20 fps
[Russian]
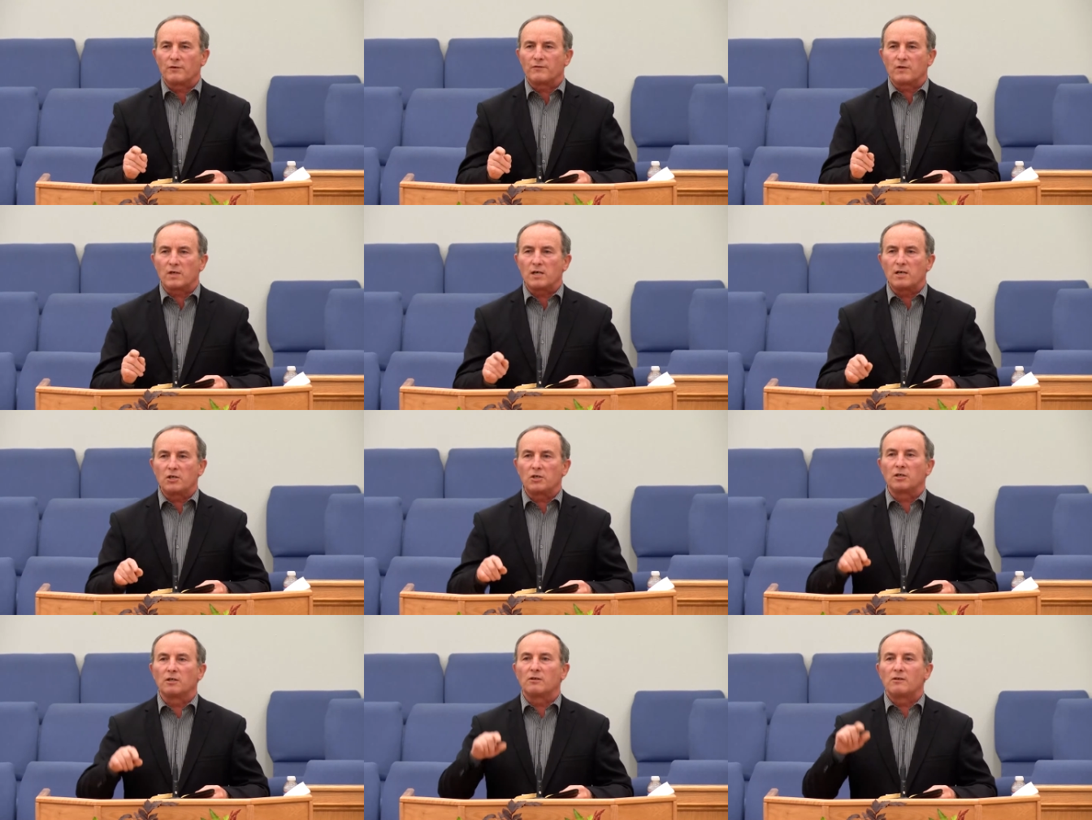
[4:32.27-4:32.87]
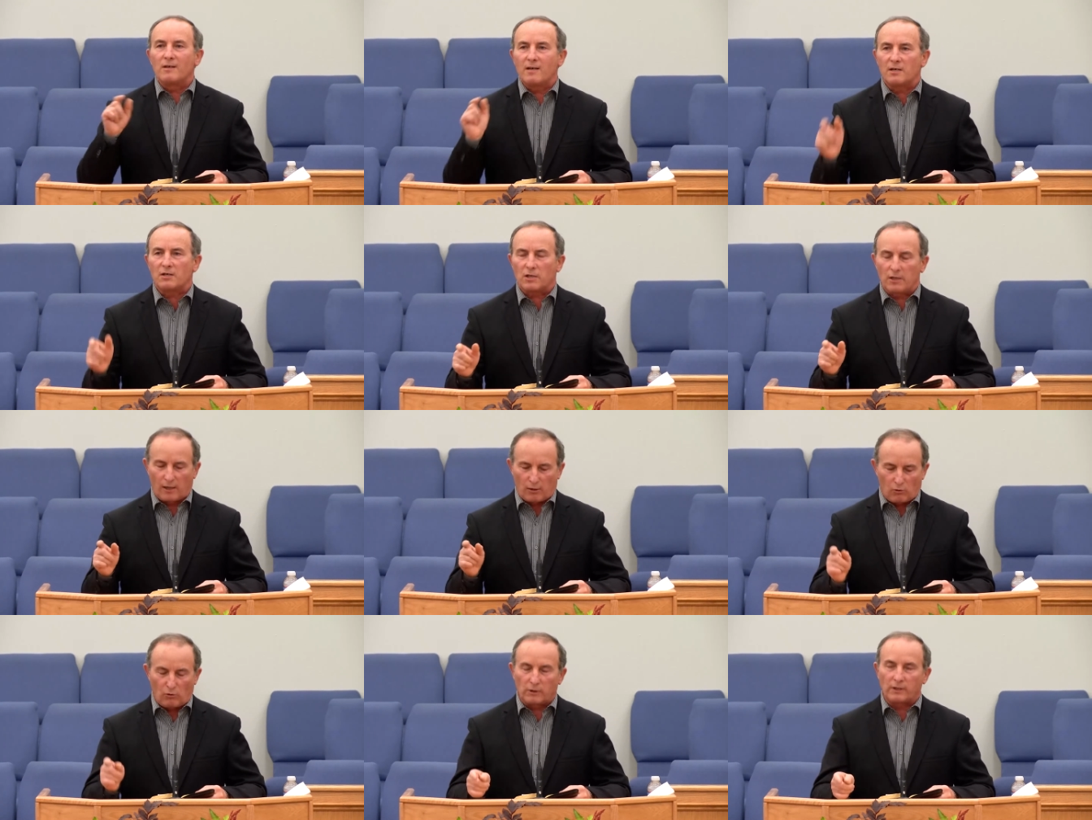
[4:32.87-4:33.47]
взыщет не с
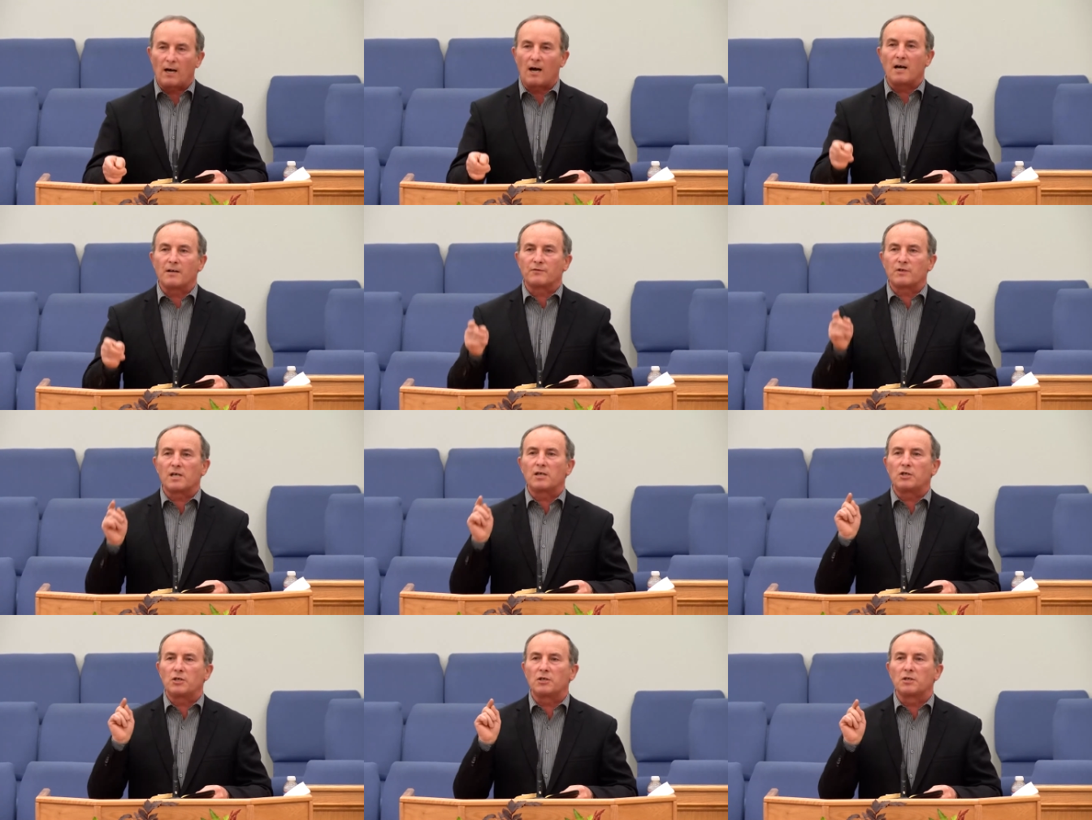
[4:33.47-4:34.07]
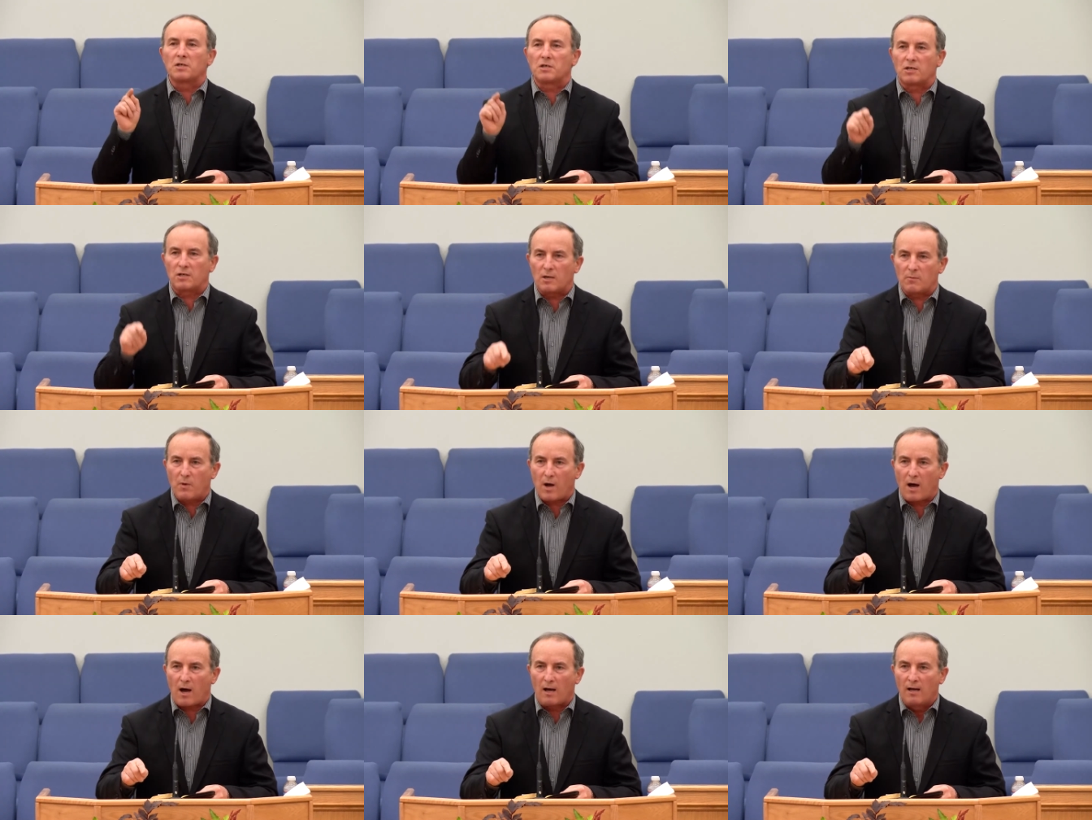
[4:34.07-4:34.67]
народа, а взыщет с
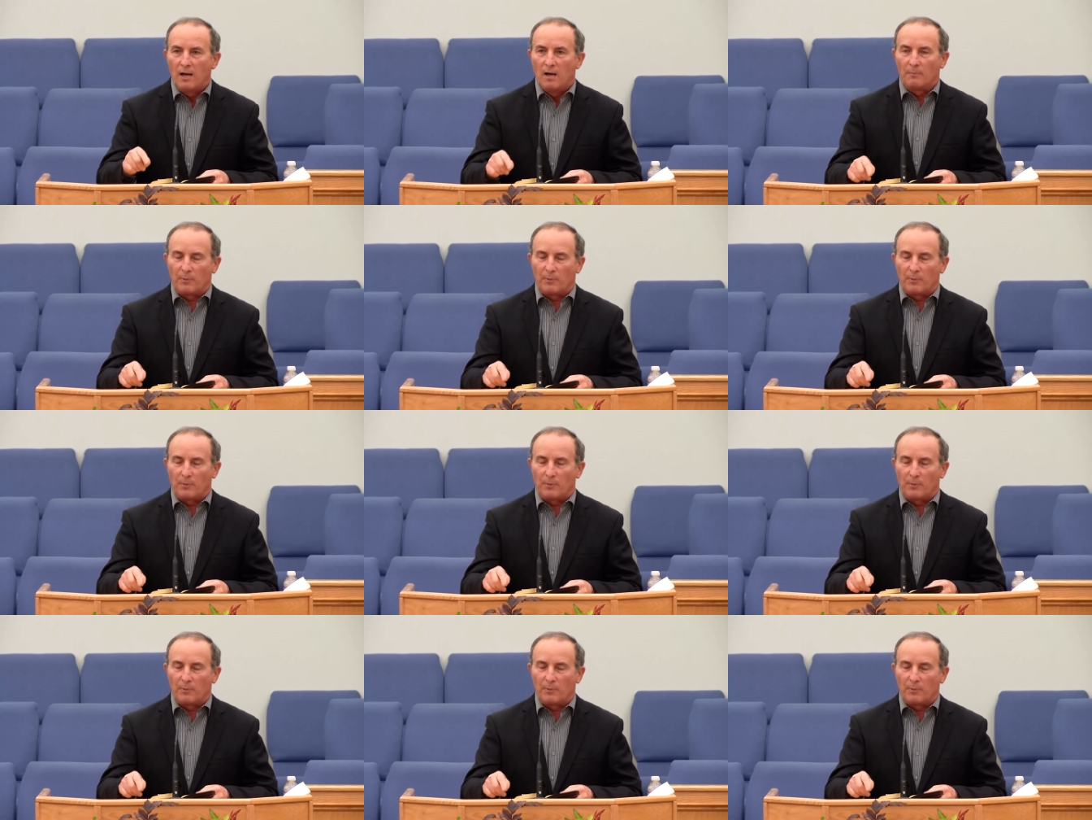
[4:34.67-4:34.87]
тебя,